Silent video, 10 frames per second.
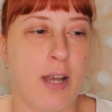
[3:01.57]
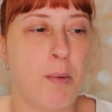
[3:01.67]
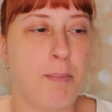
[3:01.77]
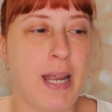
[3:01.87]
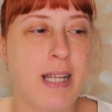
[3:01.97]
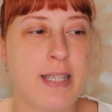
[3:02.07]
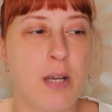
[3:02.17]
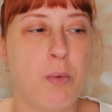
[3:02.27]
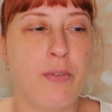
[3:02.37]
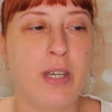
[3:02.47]
comprare il
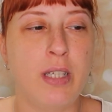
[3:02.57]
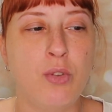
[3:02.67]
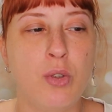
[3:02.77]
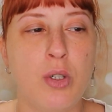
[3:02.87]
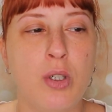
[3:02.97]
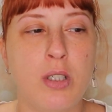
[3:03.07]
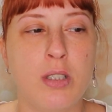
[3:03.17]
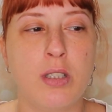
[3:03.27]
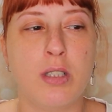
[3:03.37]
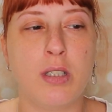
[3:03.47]
sangue finto
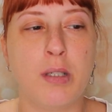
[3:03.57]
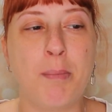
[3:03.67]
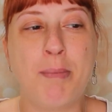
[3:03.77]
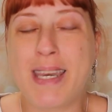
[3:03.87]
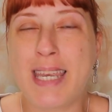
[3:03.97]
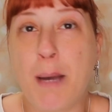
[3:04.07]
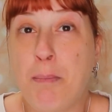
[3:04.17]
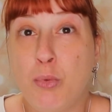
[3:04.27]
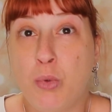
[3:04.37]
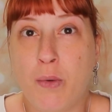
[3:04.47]
uh, per chi
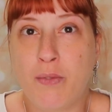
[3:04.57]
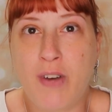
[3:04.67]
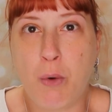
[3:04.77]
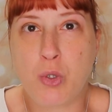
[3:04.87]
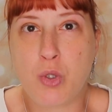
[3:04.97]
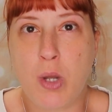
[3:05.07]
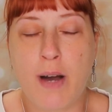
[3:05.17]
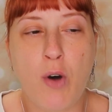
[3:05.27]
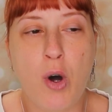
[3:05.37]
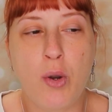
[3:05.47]
appunto non fa questo
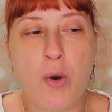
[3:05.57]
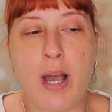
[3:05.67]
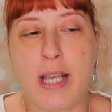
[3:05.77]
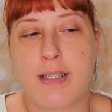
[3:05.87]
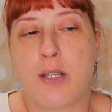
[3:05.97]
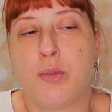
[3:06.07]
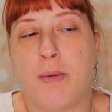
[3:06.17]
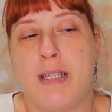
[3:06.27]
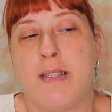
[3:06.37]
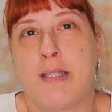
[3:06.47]
lavoro è secondo
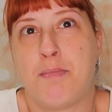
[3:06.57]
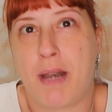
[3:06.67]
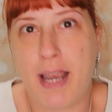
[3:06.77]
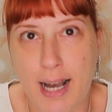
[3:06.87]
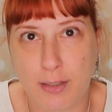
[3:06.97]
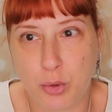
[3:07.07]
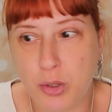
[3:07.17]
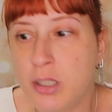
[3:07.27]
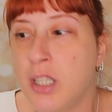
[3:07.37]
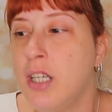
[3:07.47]
me
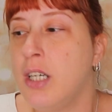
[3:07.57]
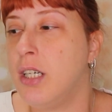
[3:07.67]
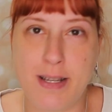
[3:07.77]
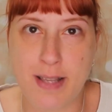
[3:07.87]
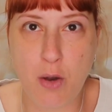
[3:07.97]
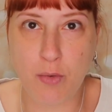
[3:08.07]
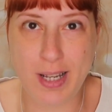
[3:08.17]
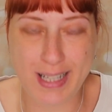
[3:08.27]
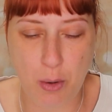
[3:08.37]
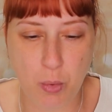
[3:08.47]
sprecato e se lo
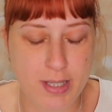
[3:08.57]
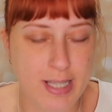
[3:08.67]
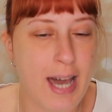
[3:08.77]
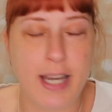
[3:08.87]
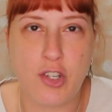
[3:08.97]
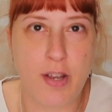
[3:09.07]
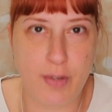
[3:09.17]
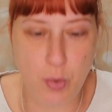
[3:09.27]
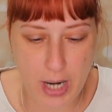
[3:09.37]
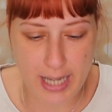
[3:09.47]
volete acquistare cioè
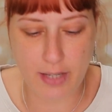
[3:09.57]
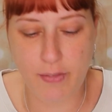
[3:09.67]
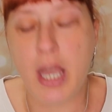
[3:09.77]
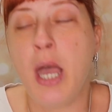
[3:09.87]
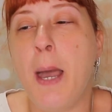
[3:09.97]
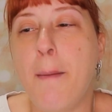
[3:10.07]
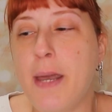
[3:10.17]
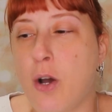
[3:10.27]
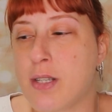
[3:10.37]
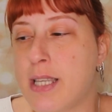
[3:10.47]
figuratevi
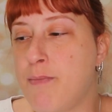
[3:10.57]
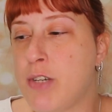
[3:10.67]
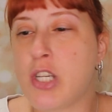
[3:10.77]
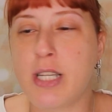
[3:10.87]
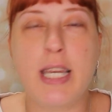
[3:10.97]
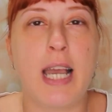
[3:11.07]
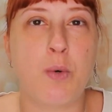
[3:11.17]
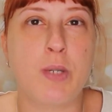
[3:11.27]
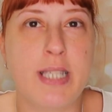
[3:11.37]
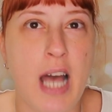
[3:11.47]
però se invece di
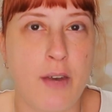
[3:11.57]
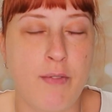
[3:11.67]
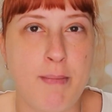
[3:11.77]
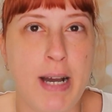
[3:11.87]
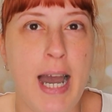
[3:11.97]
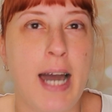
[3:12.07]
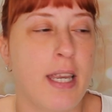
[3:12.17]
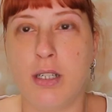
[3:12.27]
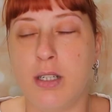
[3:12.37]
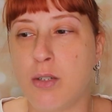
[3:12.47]
acquistarvi
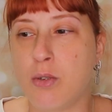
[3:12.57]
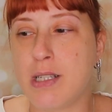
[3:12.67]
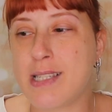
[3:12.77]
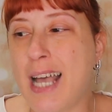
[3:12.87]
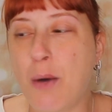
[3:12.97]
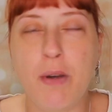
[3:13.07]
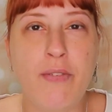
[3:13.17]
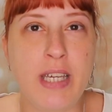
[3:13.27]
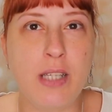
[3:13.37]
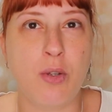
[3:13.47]
magari eh, il sangue
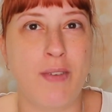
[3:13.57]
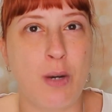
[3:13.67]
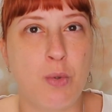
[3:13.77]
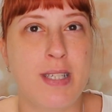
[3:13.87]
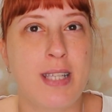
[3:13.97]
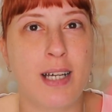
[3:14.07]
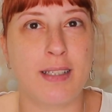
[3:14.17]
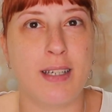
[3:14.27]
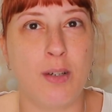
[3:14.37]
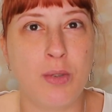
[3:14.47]
finto vi
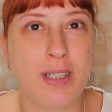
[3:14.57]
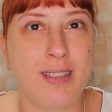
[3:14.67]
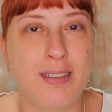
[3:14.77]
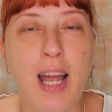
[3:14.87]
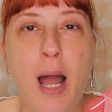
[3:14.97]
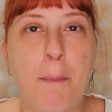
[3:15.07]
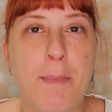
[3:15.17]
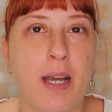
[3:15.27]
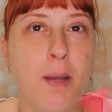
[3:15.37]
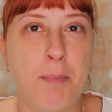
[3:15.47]
acquistate una tinta
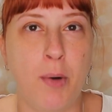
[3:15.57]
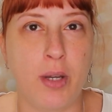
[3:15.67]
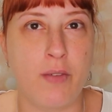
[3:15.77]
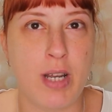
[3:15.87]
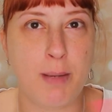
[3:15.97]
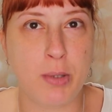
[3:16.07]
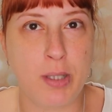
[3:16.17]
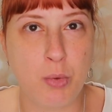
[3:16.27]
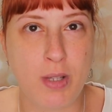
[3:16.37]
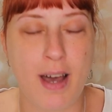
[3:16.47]
labbra che poi ve la
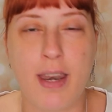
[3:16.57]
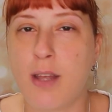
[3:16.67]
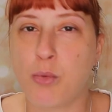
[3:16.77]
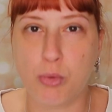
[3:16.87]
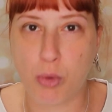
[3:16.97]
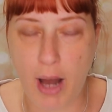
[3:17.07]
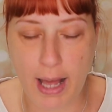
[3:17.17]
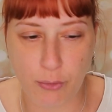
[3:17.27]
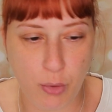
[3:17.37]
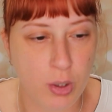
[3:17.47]
potete usare tutto
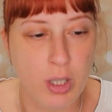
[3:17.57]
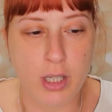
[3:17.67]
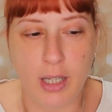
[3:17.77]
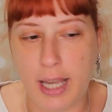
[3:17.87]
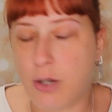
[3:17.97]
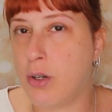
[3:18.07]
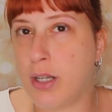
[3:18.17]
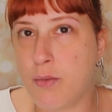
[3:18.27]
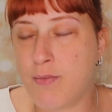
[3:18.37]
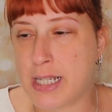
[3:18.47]
l'anno ecco e
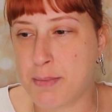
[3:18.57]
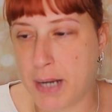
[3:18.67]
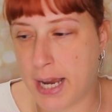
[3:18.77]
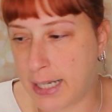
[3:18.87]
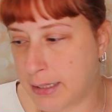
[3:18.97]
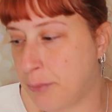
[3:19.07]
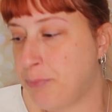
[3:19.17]
non va sprecata